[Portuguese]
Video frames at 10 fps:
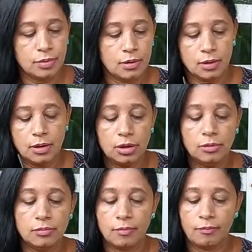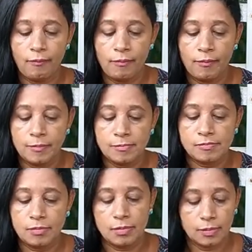As hortênsias
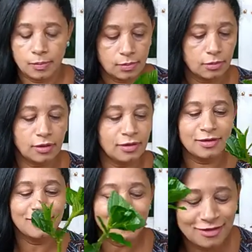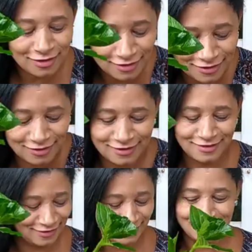podem ser cultivadas em
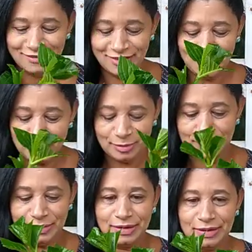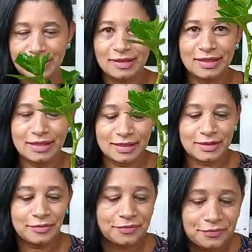canteiros ou em vasos
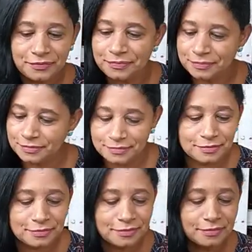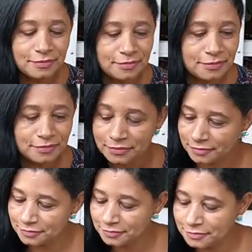poucos expostos ao sol da
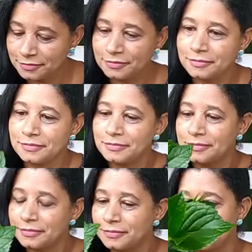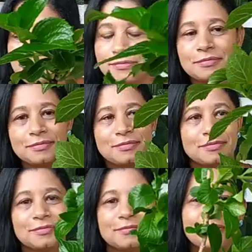tarde. Neste
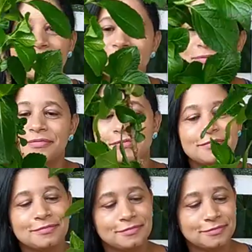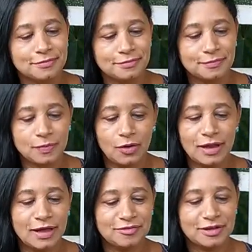vaso foi colocado
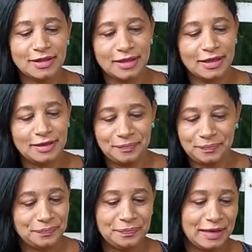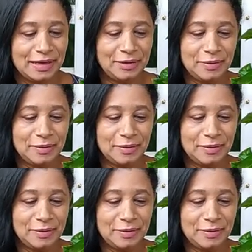uma parte de areia,